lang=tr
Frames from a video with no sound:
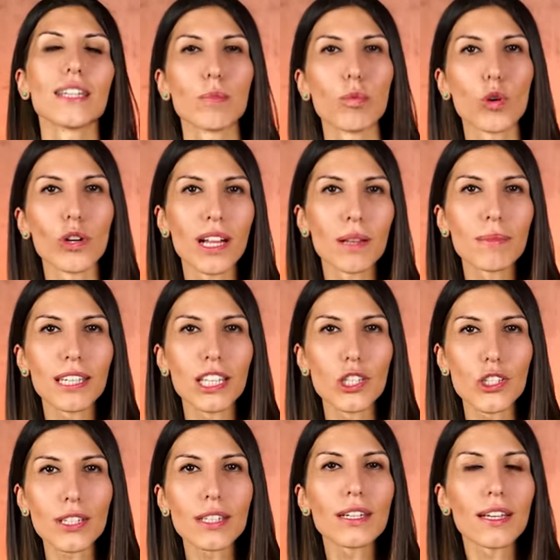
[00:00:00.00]
Rapor almak
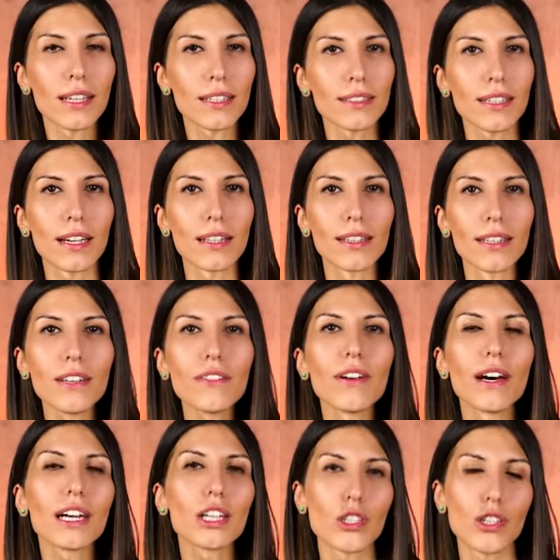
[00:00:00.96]
için kan tahlili
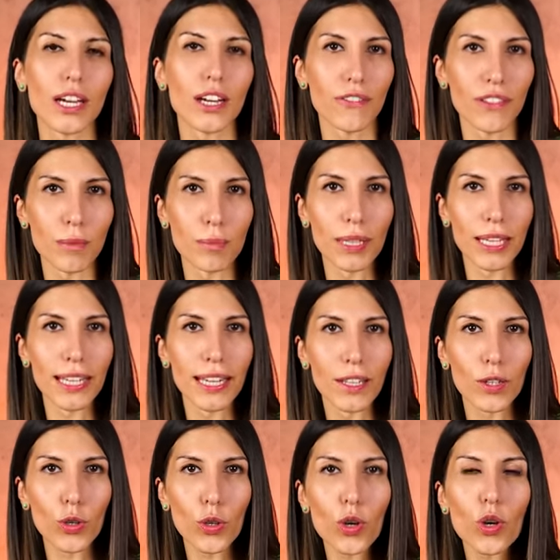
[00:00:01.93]
ve akciğer filmi
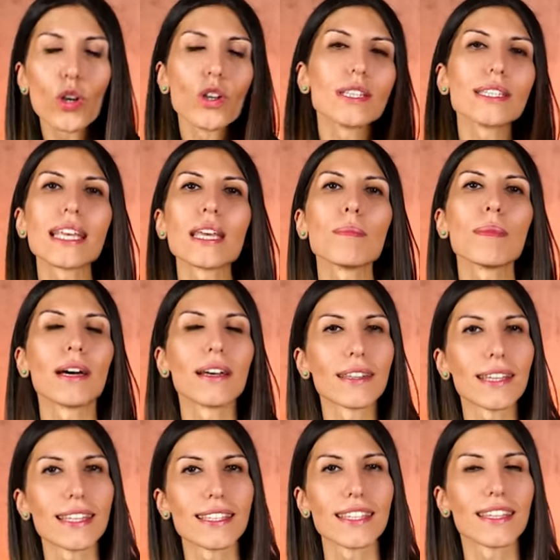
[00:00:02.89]
gerekiyor.
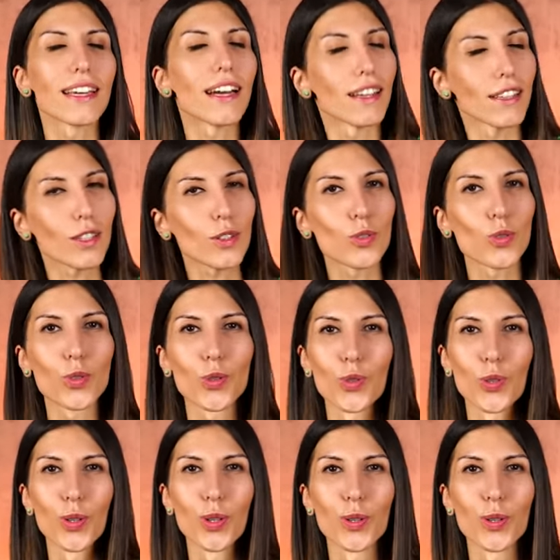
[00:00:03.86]
SMA testi de artık zorunlu.